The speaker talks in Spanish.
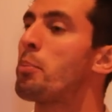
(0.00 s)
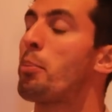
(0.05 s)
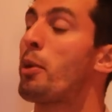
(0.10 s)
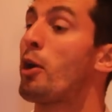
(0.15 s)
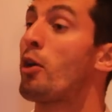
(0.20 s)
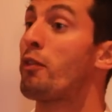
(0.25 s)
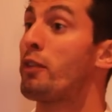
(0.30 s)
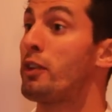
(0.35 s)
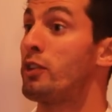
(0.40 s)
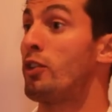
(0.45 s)

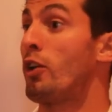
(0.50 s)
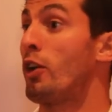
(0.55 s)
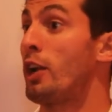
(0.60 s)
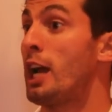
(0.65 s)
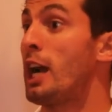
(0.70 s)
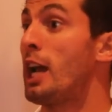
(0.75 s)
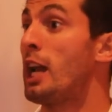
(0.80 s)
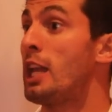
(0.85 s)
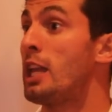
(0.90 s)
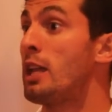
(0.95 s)

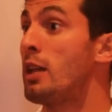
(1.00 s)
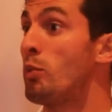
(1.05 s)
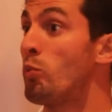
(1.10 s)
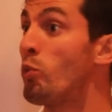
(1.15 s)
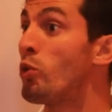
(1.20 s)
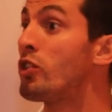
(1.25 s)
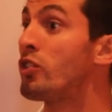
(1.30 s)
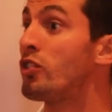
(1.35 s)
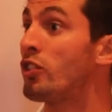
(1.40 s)
profesional y muy